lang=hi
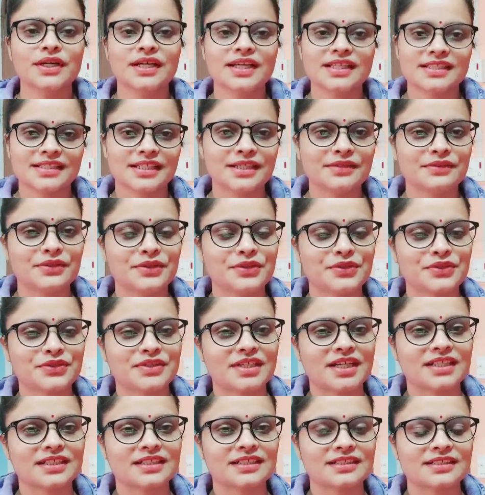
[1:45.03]
चलिए वीडियो को
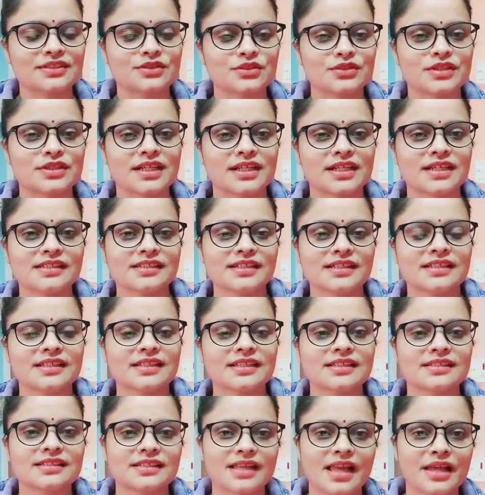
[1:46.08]
स्टार्ट करते हैं जो सेकंड
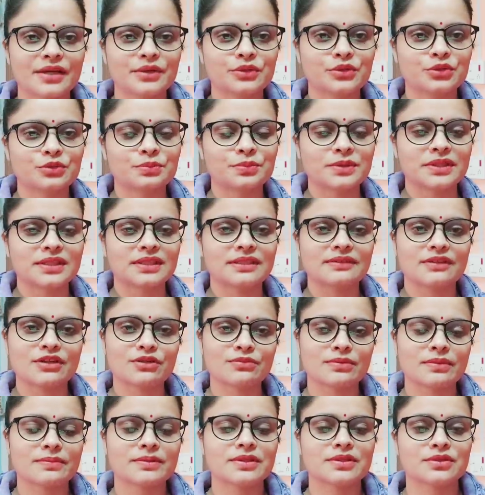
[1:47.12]
चैनल है सिलाई कोर्स प्रीति वाई
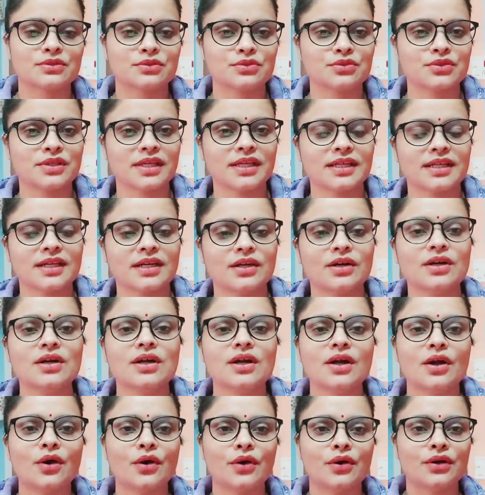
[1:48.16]
उस पर भी जरूर जाएगा
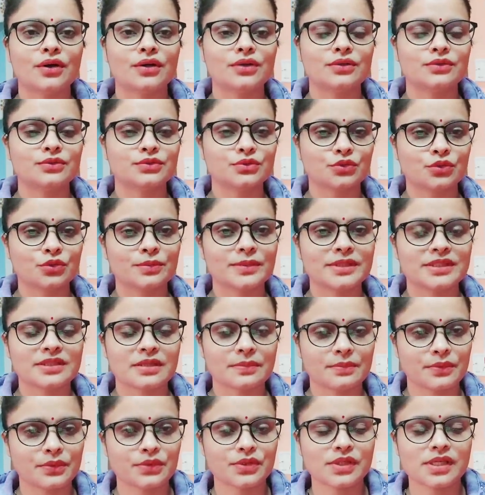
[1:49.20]
और उसको भी
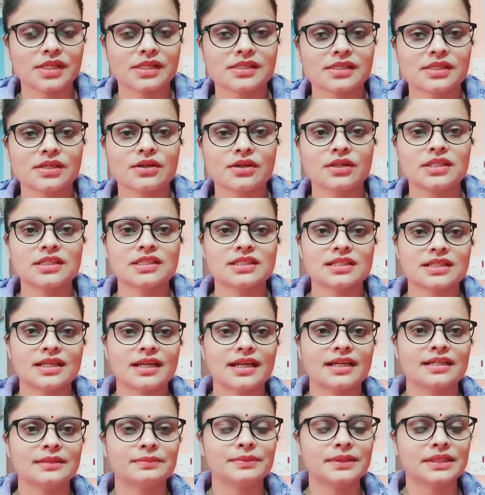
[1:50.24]
सपोर्ट कीजिए और इंस्टा
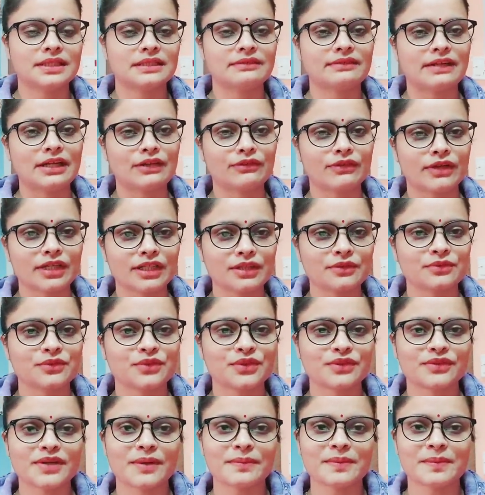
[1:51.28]
आई डी प्रीतिवाई ट्वेंटी
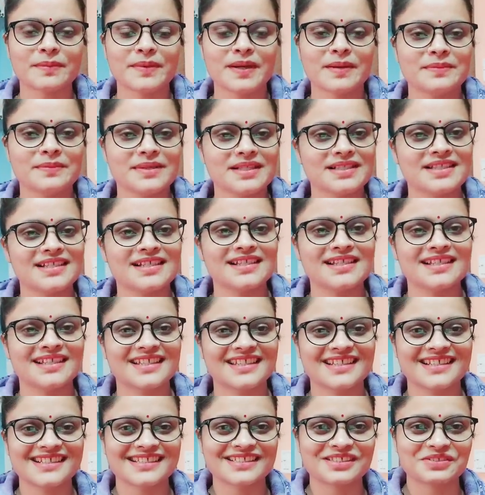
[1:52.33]
फोर वहाँ पर मैं अमेजिंग
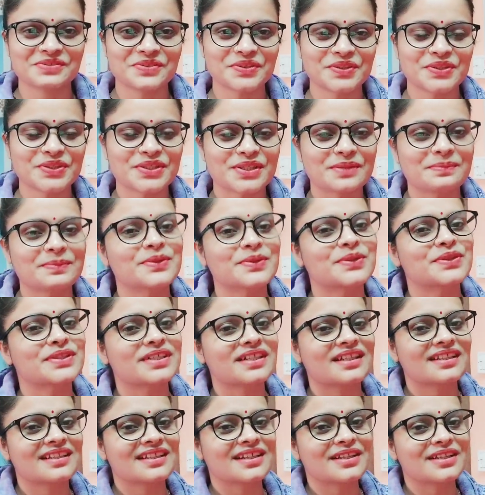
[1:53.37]
रील्स वीडियोज़ अपलोड
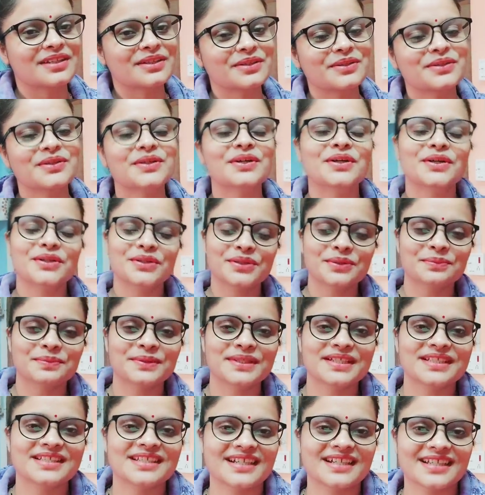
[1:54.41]
करते रहती हूँ तो
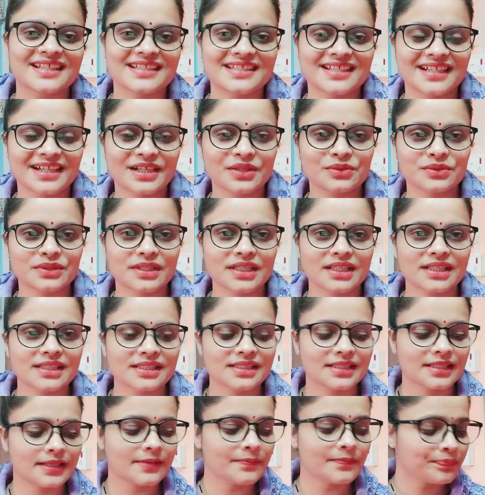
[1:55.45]
प्लीज़ जाके चेकआउट कर
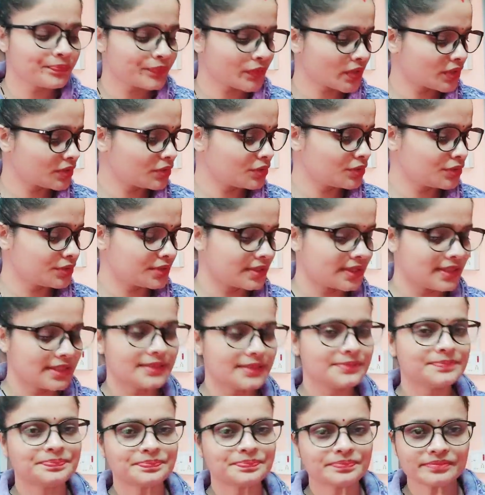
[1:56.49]
लीजिएगा तो
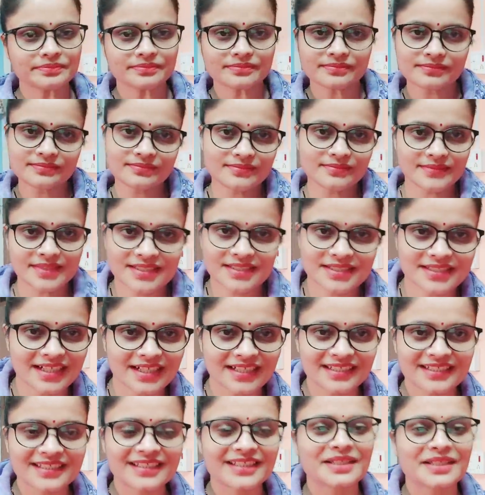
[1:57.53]
चलिए
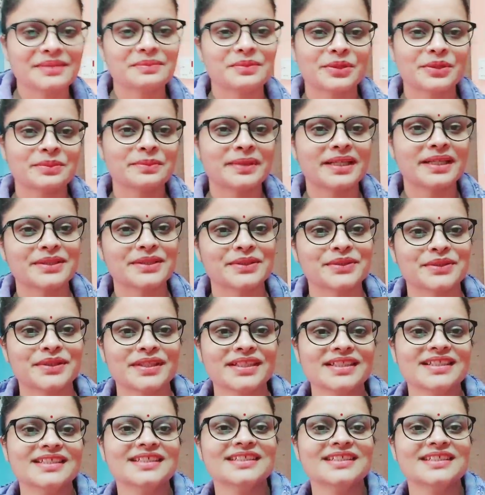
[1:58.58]
स्टार्ट करते हैं बहुत बातें हो गई